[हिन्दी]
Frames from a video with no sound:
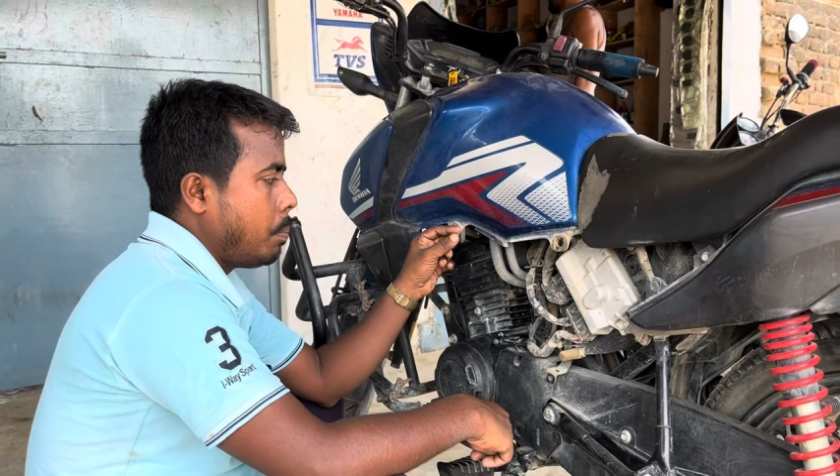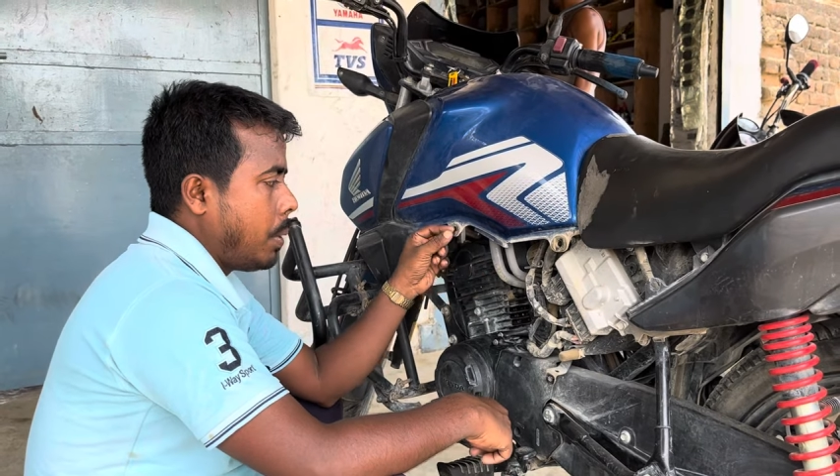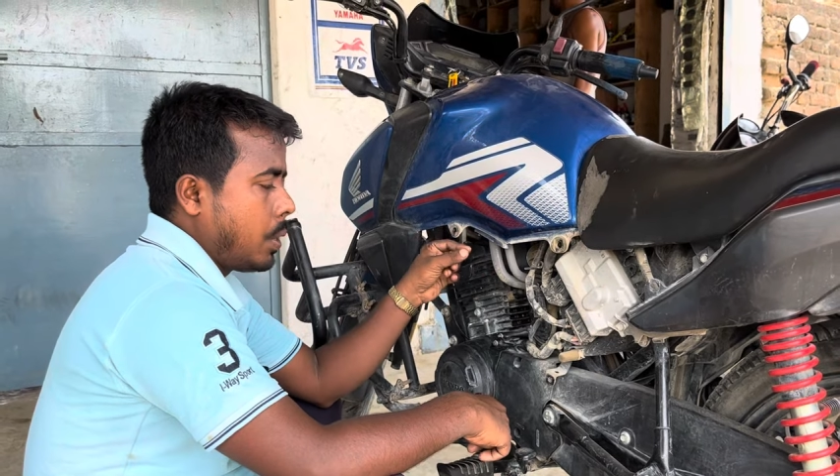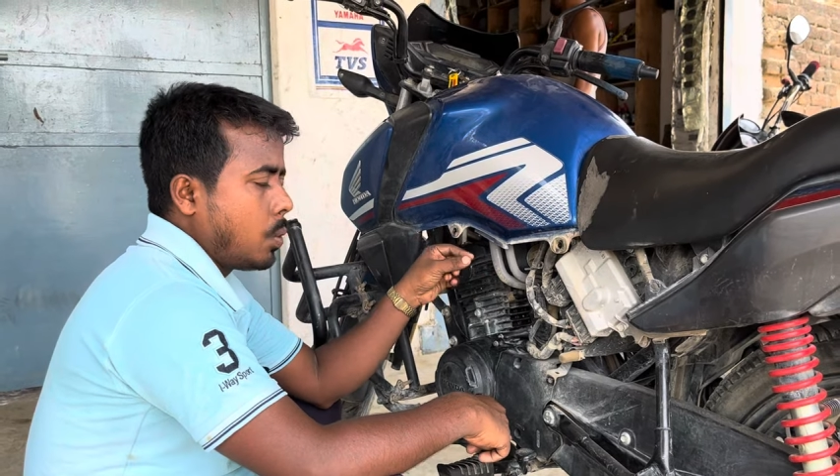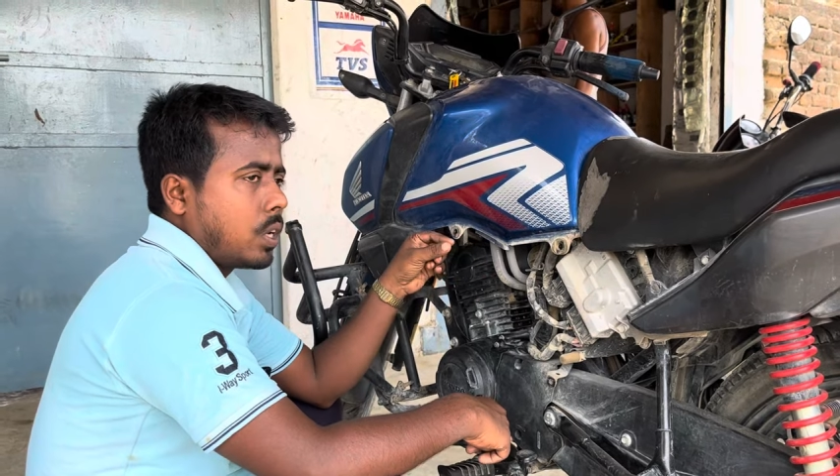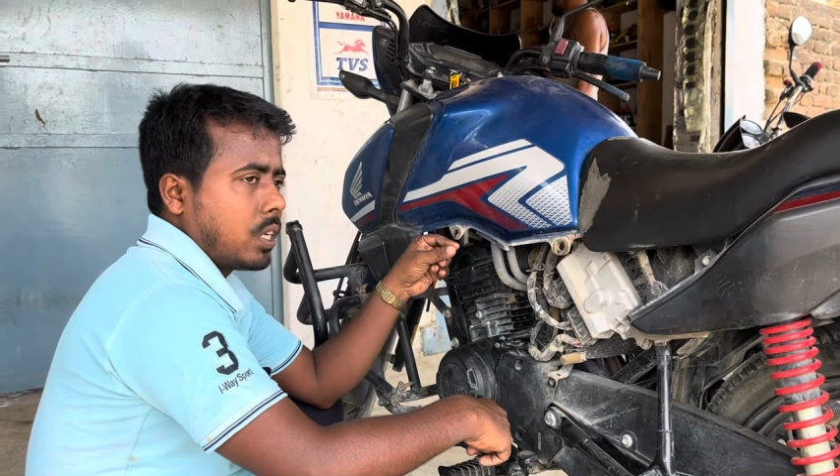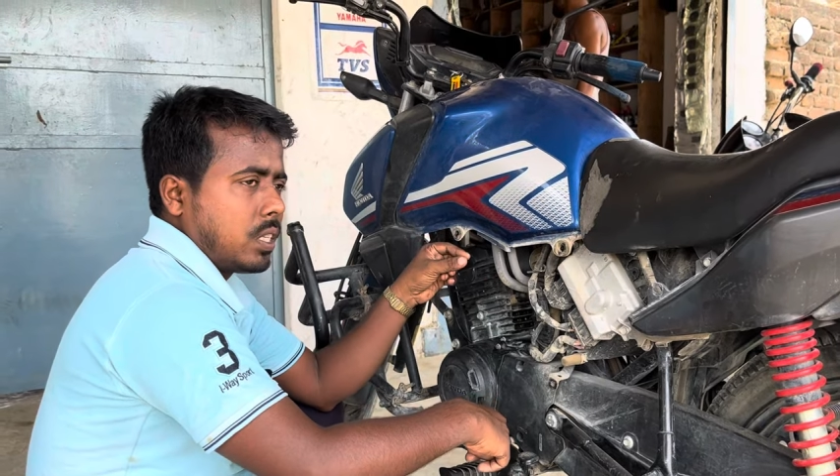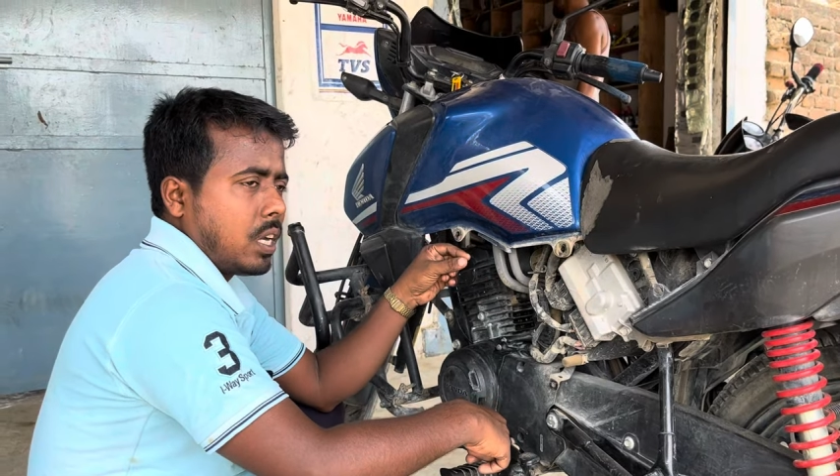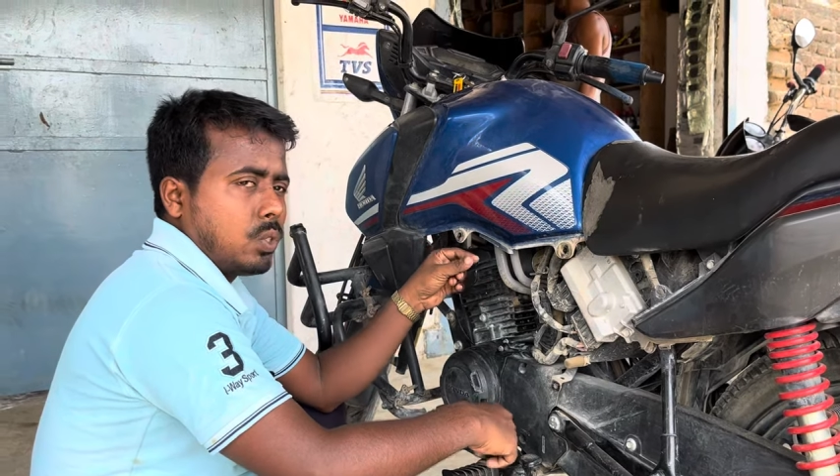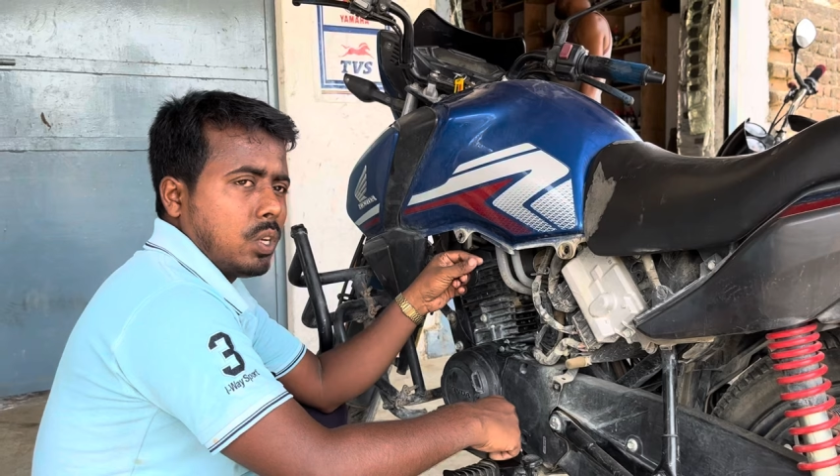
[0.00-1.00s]
पेट्रोल के
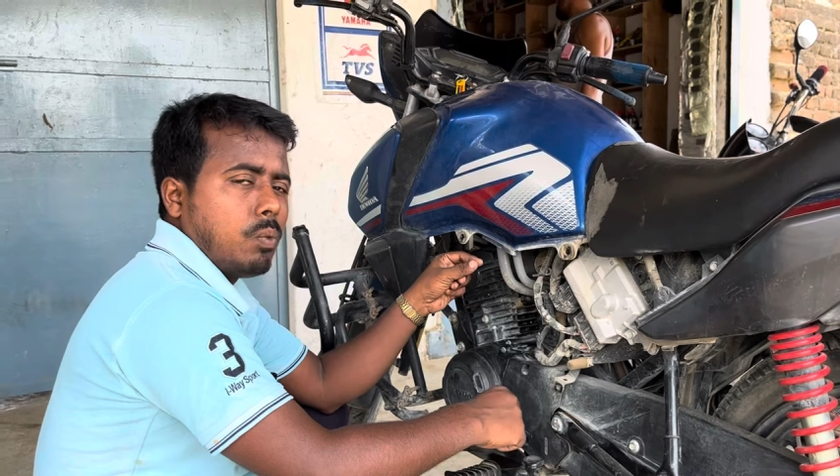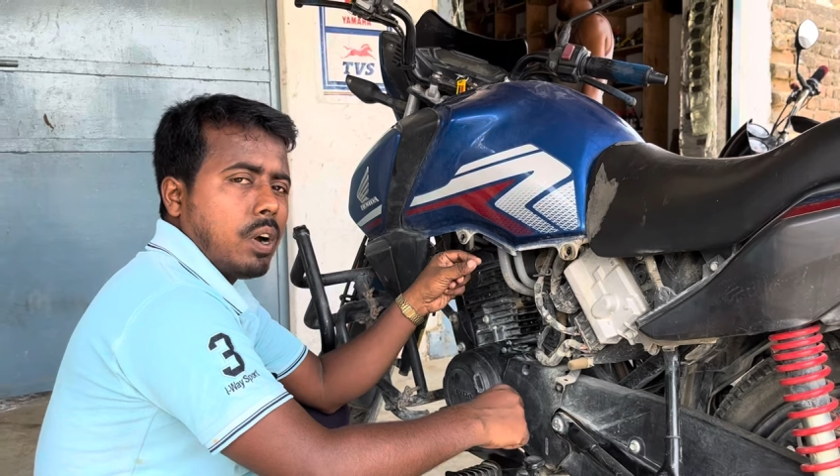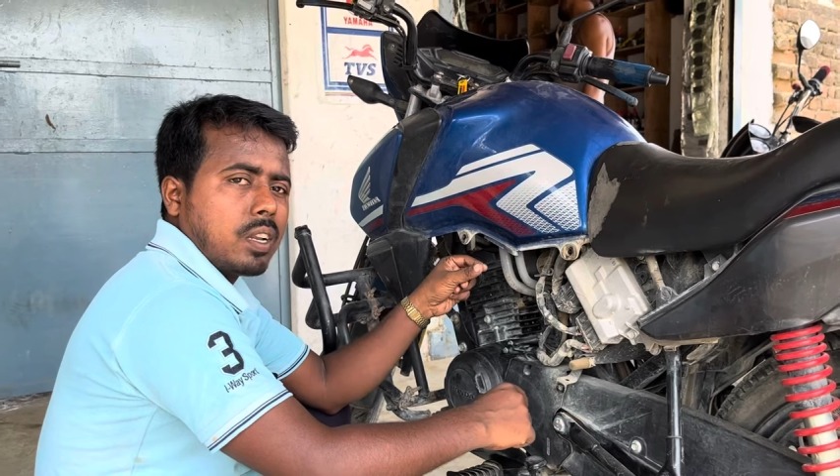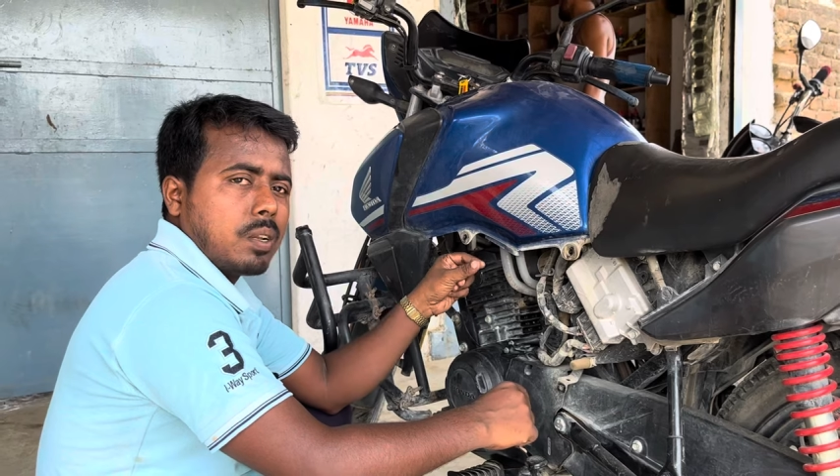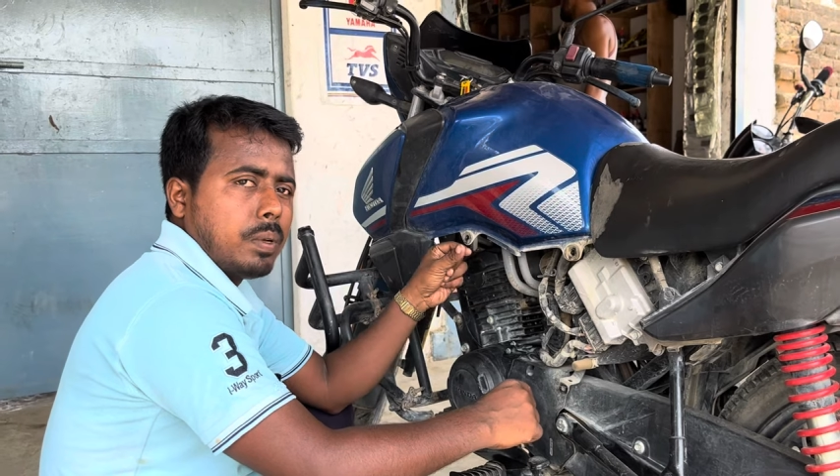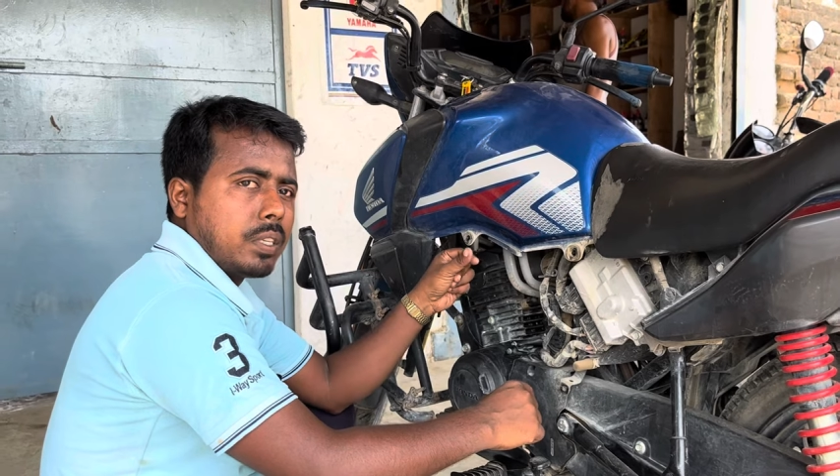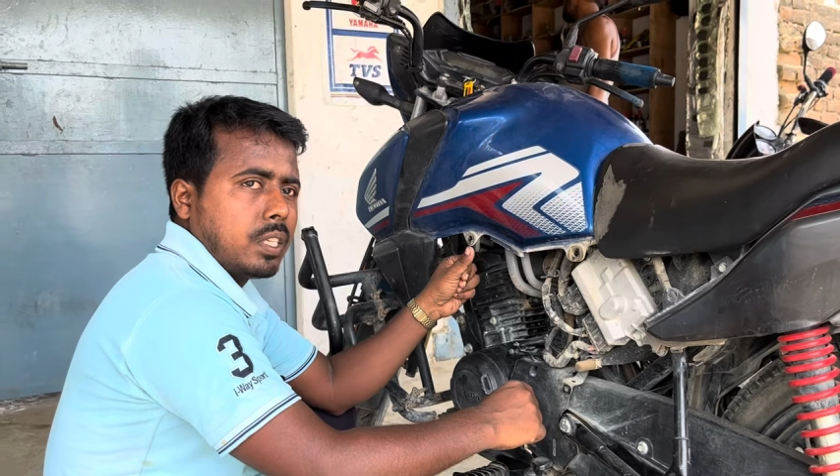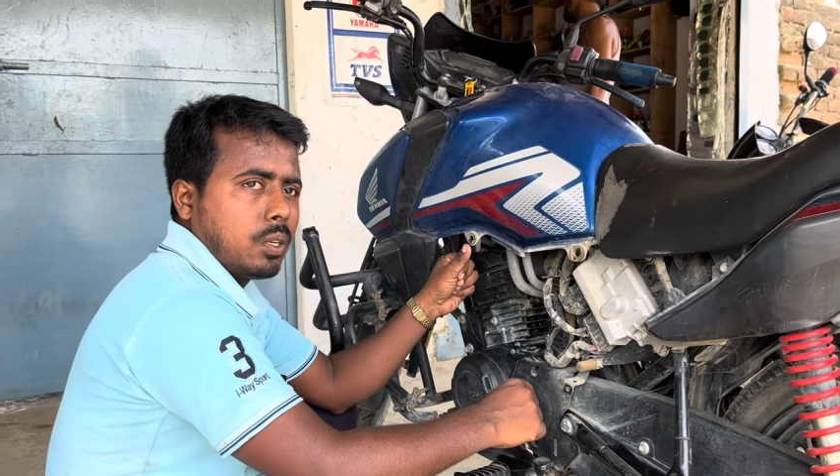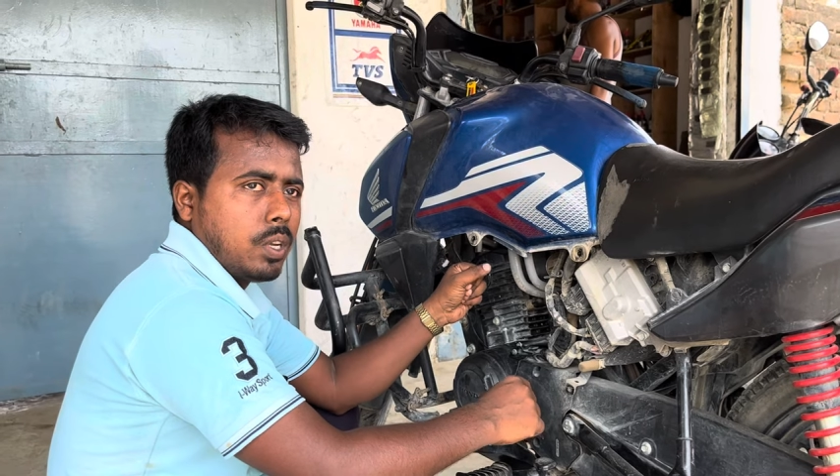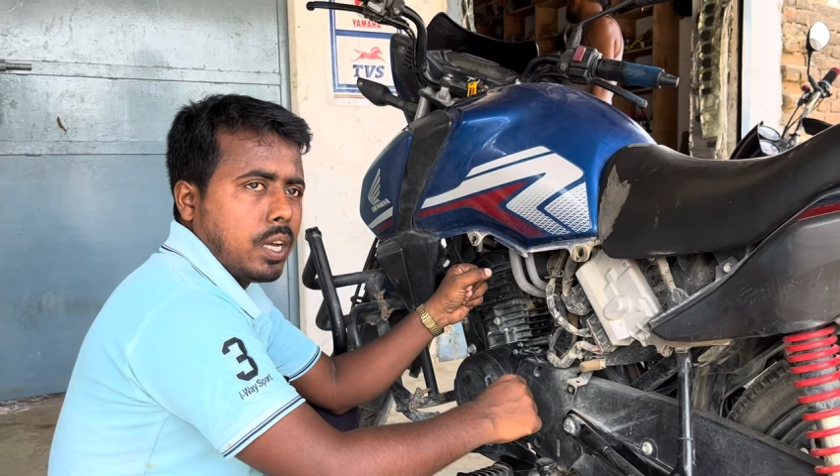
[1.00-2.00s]
साथ जो है वाटर
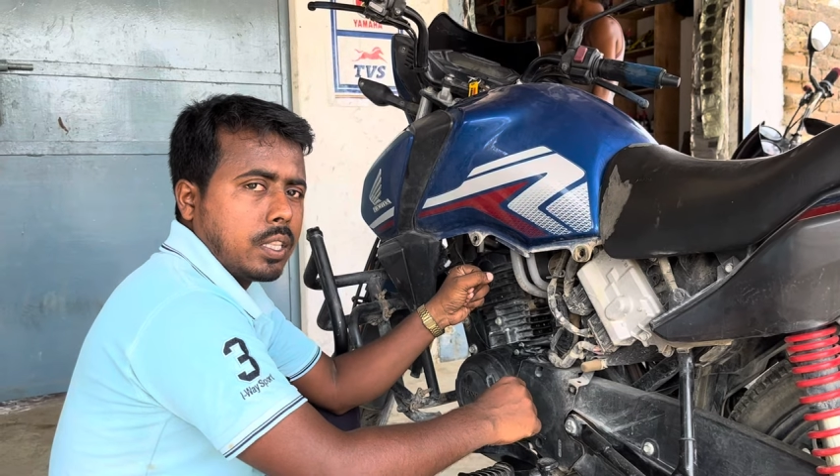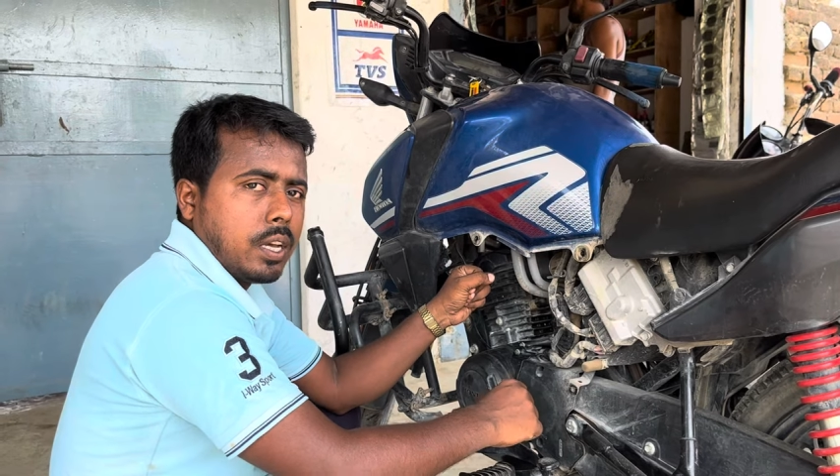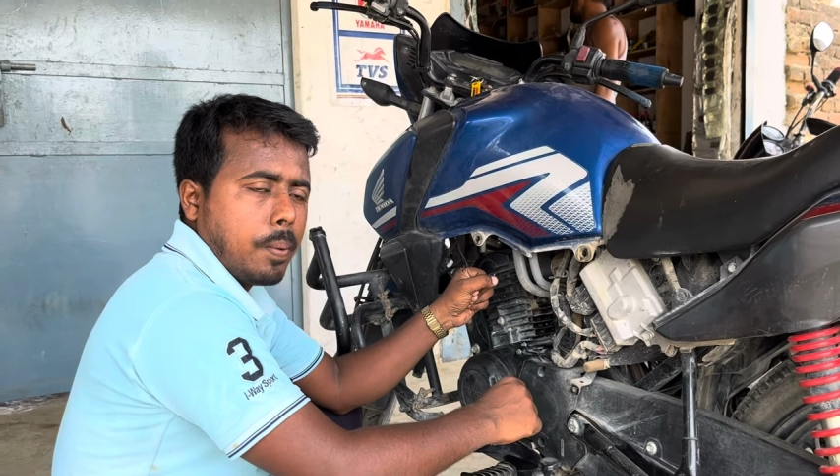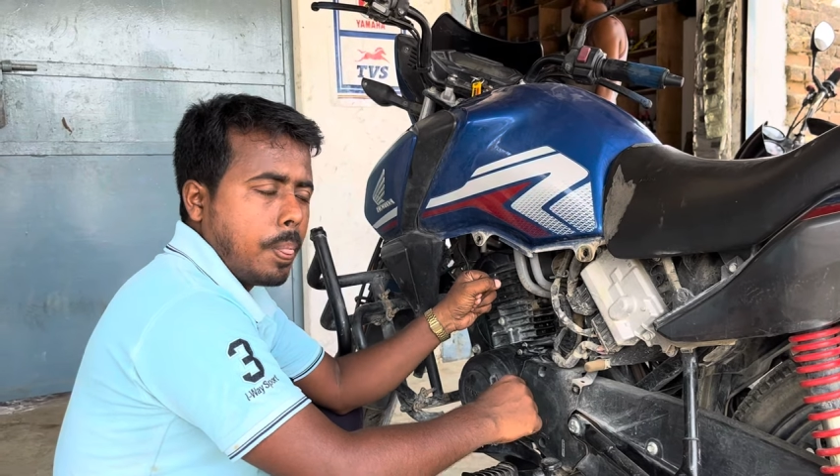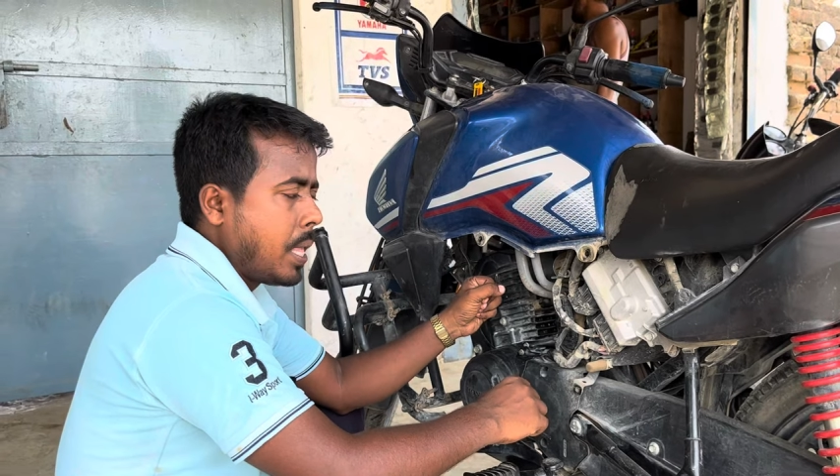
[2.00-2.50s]
मिक्सिंग हो जाता है